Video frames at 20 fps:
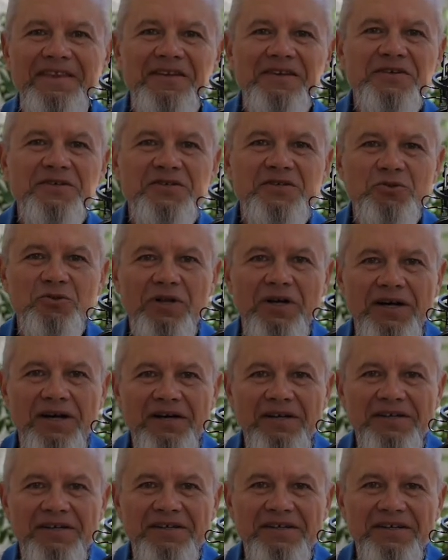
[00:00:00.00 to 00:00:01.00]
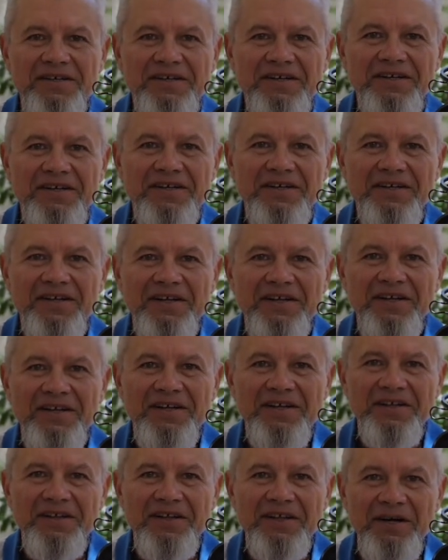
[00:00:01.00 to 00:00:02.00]
сюда,
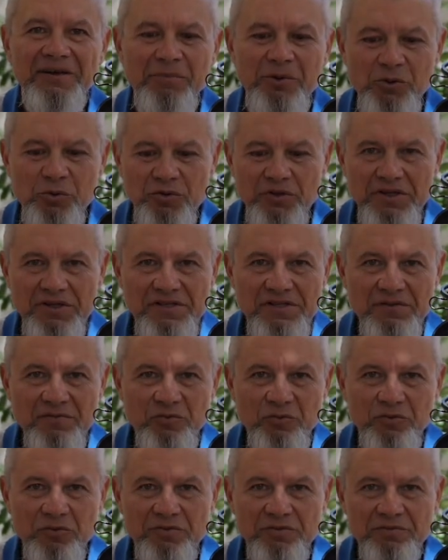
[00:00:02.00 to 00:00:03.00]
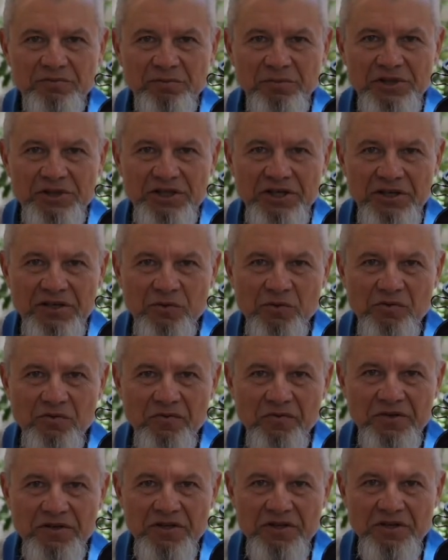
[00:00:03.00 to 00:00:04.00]
на мою тестовую площадку,
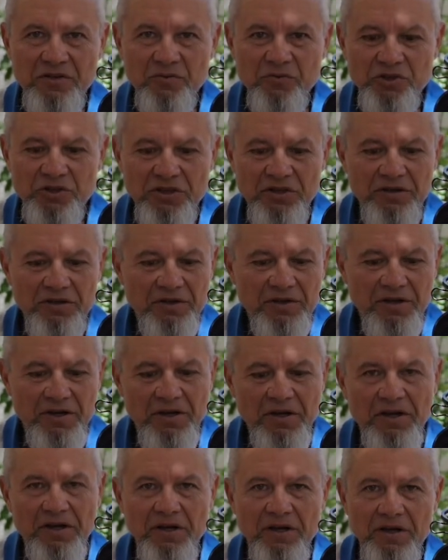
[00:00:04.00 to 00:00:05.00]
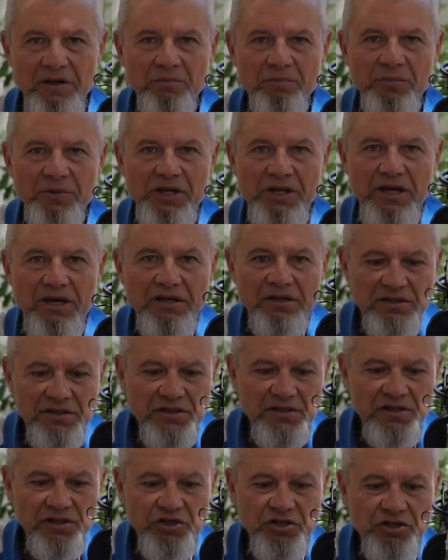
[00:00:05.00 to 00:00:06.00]
вы видите уже меня,
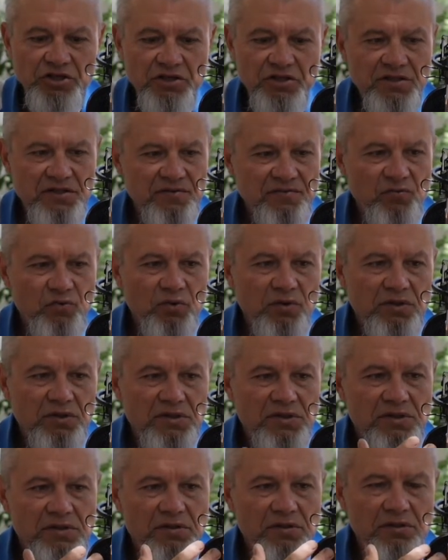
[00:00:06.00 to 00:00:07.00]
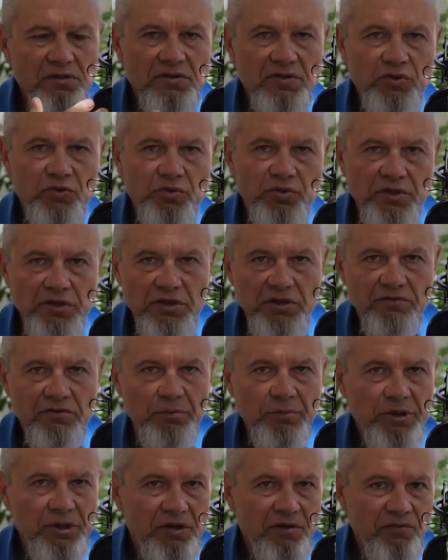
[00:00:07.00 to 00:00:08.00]
слышите звук с студийного
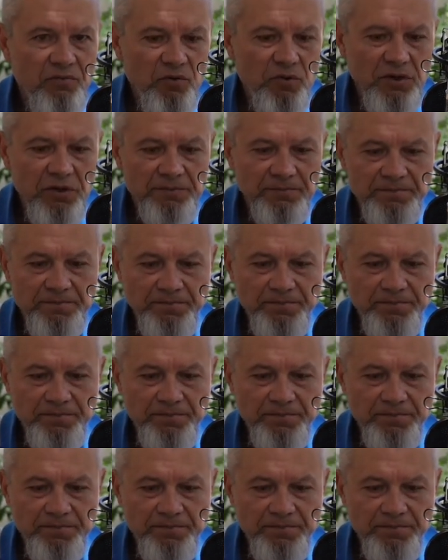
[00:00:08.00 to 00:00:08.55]
микрофона.